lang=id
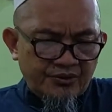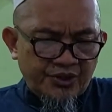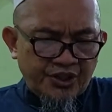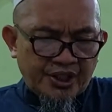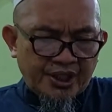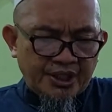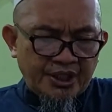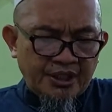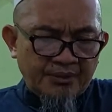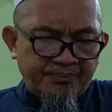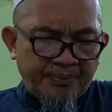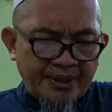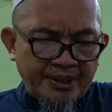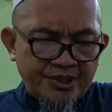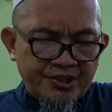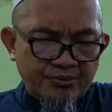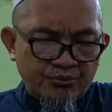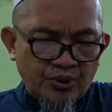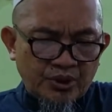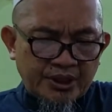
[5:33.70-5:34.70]
jika di depan
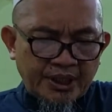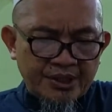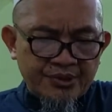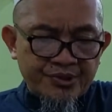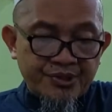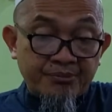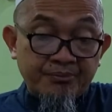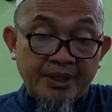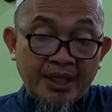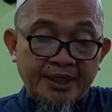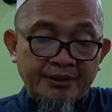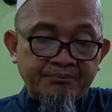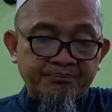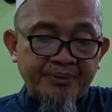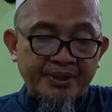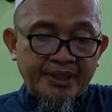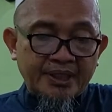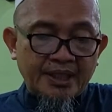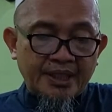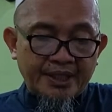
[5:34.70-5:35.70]
disebutkan
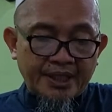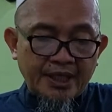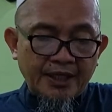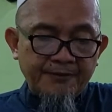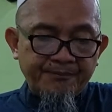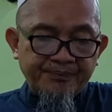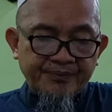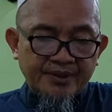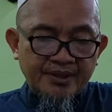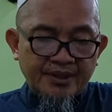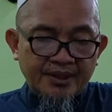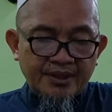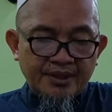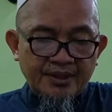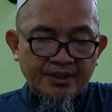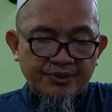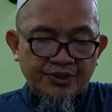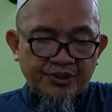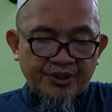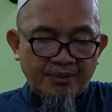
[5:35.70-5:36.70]
sembilan perkara
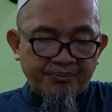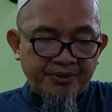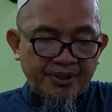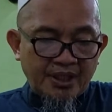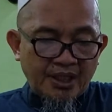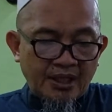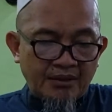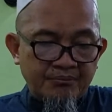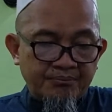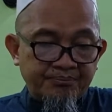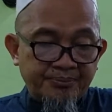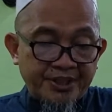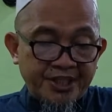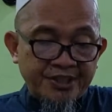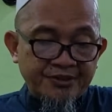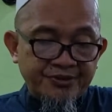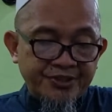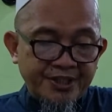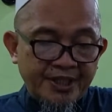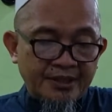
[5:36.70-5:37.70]
tetapi dalam
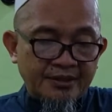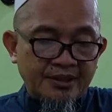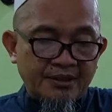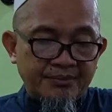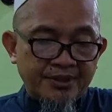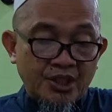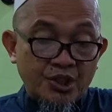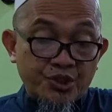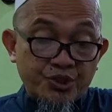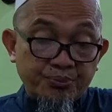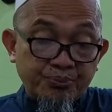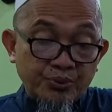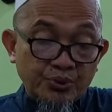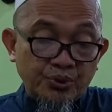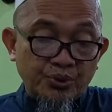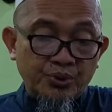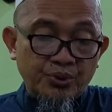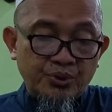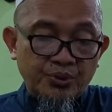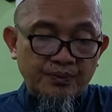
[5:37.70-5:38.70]
perinciannya menjadi
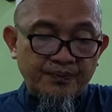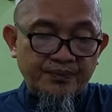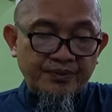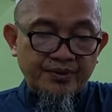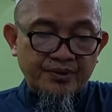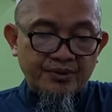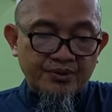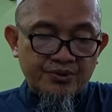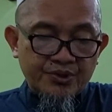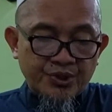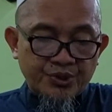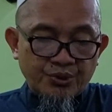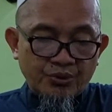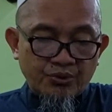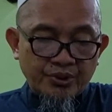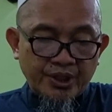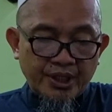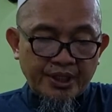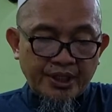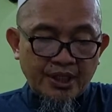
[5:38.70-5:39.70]
sepuluh,
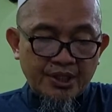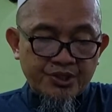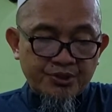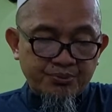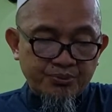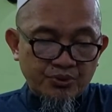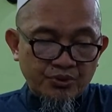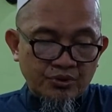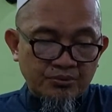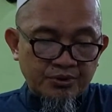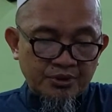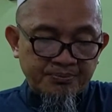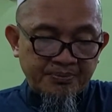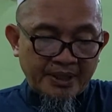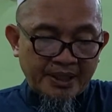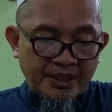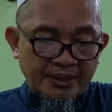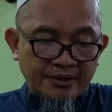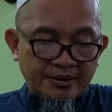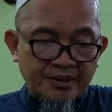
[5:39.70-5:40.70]
sesungguhnya yang ke sepuluh
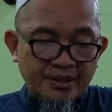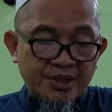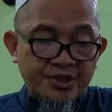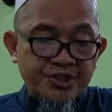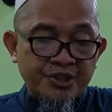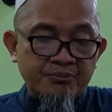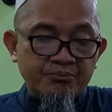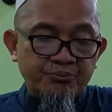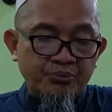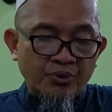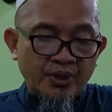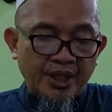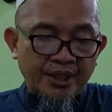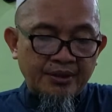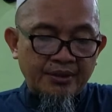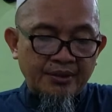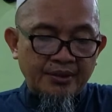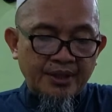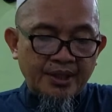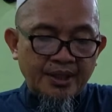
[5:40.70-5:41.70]
merupakan
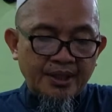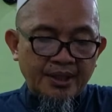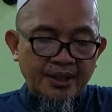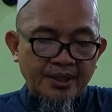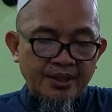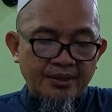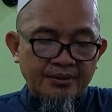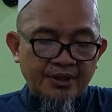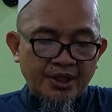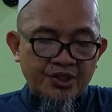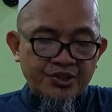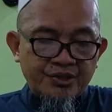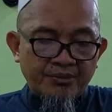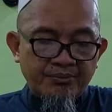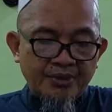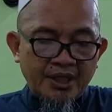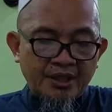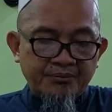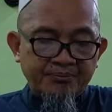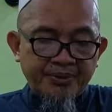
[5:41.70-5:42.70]
kesimpulan dari
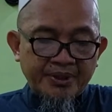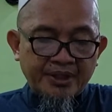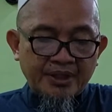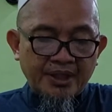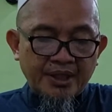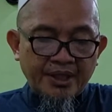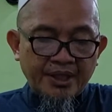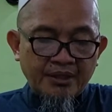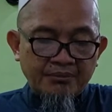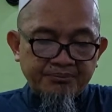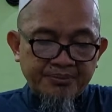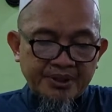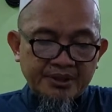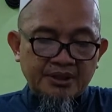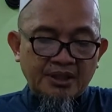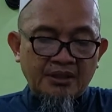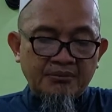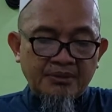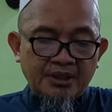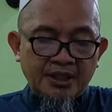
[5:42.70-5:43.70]
sembilan perkara yang
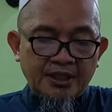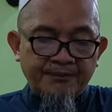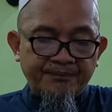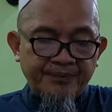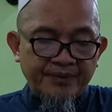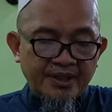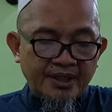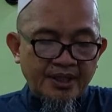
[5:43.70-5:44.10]
pertama